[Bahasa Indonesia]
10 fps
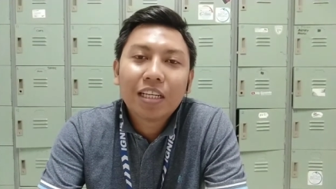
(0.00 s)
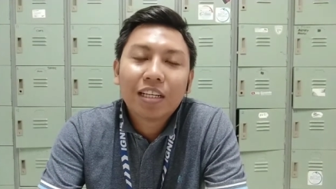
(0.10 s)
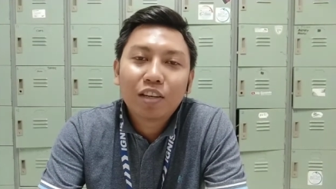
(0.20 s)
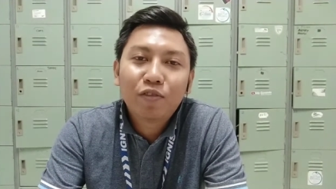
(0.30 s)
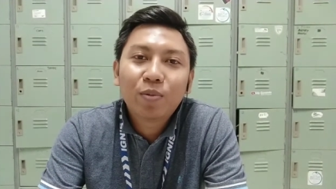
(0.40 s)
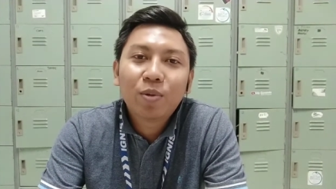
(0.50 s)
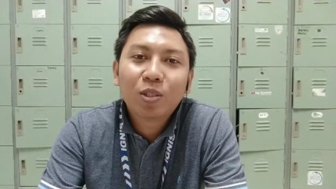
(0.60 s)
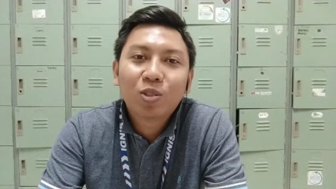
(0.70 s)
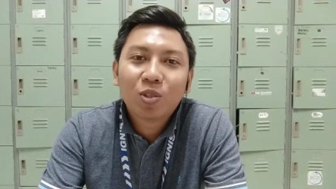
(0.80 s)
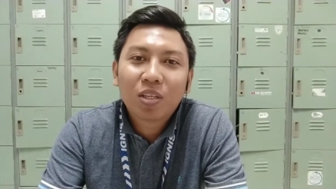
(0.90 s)
channel review
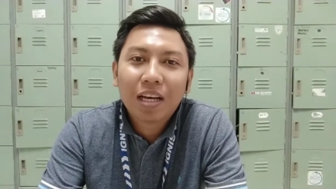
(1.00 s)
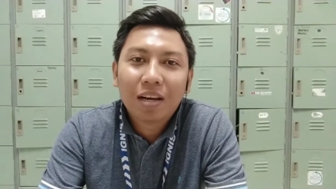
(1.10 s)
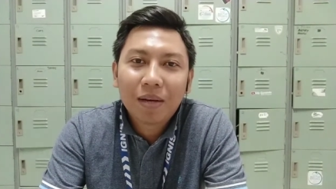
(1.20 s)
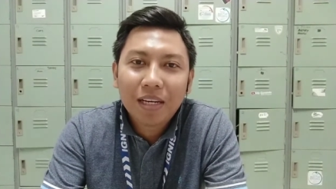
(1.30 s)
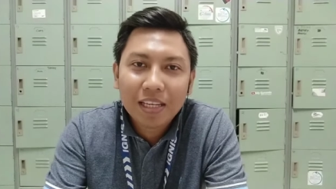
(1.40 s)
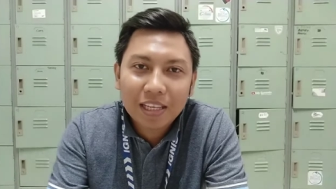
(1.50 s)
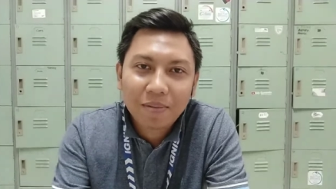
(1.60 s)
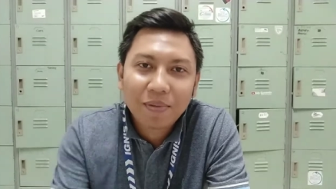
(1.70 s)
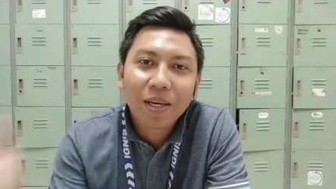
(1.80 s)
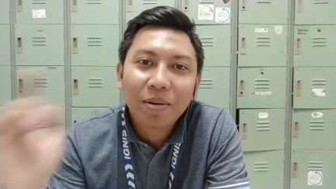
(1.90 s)
mobil Suzuki yang apa adanya,
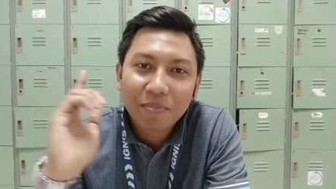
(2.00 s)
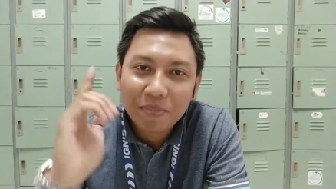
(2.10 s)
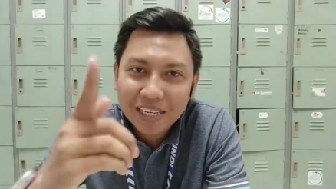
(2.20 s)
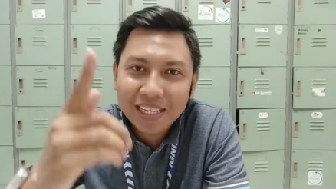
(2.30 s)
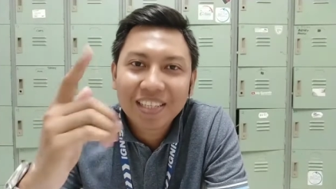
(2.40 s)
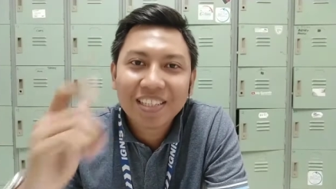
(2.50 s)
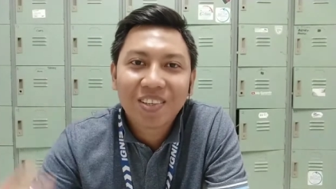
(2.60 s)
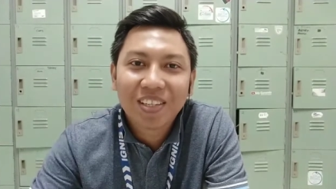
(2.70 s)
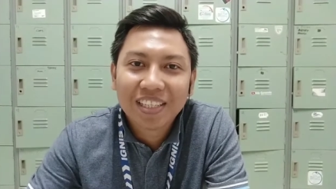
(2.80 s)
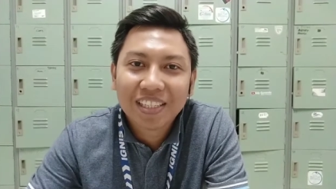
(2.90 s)
tapi banyak
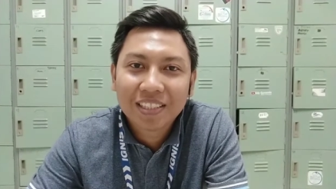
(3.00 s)
diskon.